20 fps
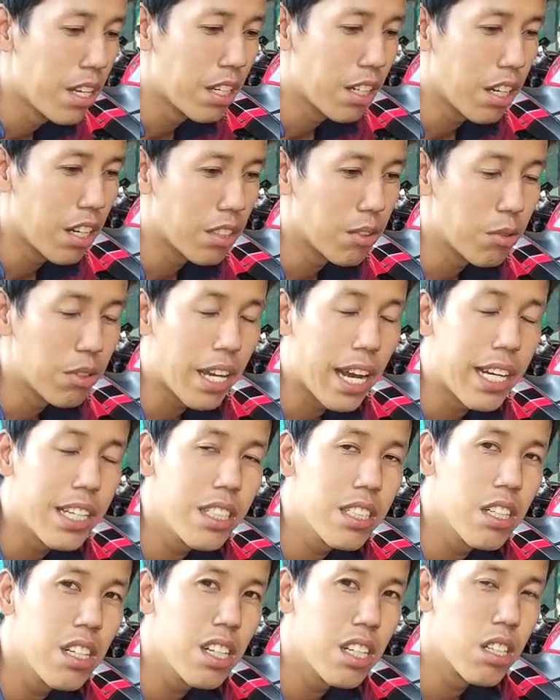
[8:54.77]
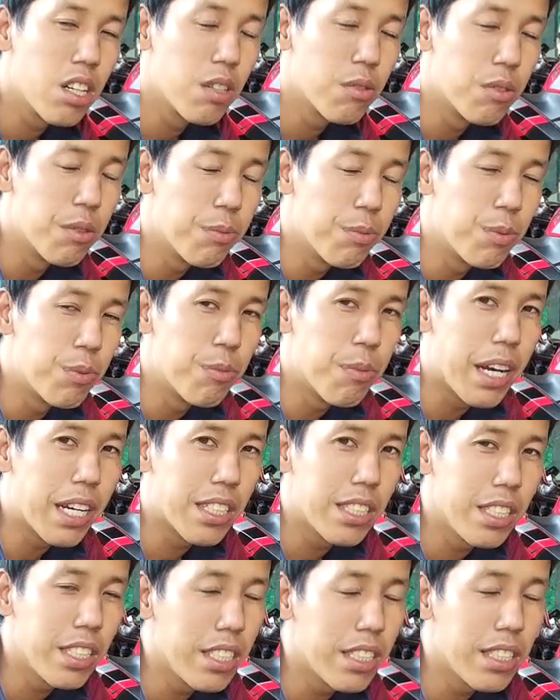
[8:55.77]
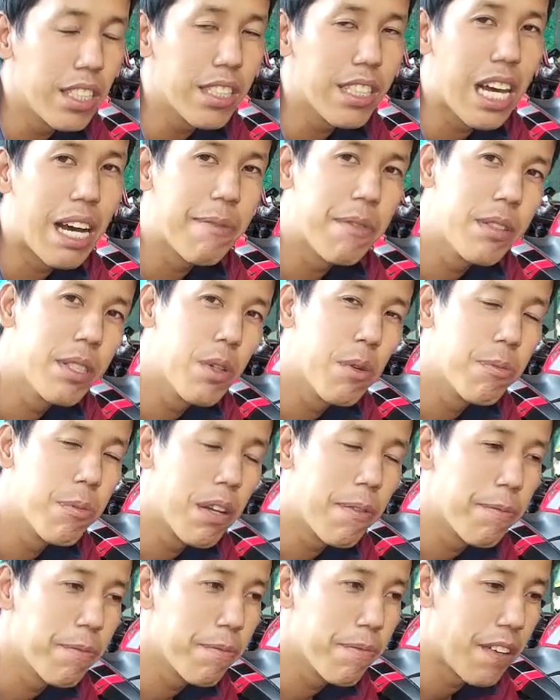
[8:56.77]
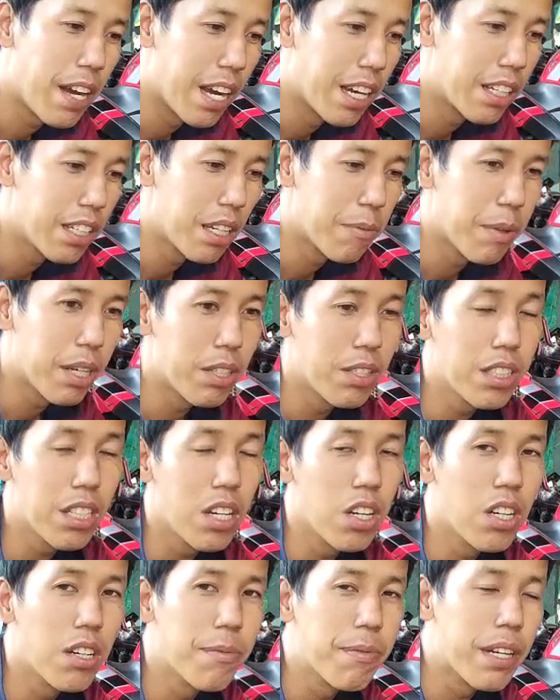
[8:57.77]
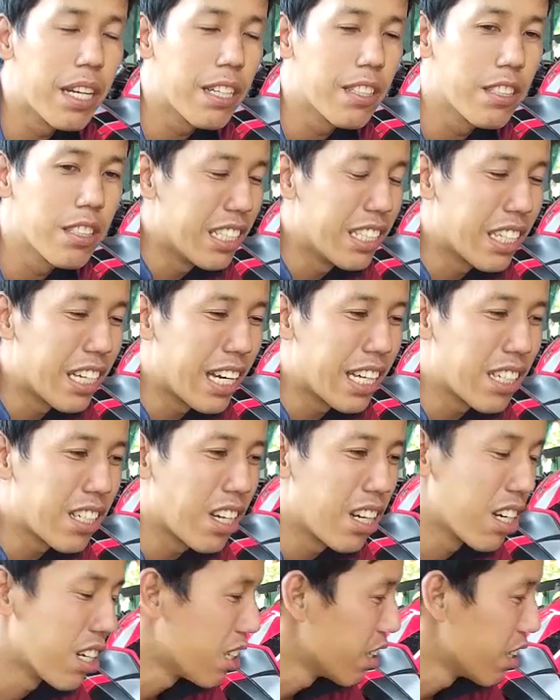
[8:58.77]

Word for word: ก็สุดท้ายนี้ก็ขอบคุณมากที่ติดตามรับชมรับฟังกันมาโดยตลอดยังไงก็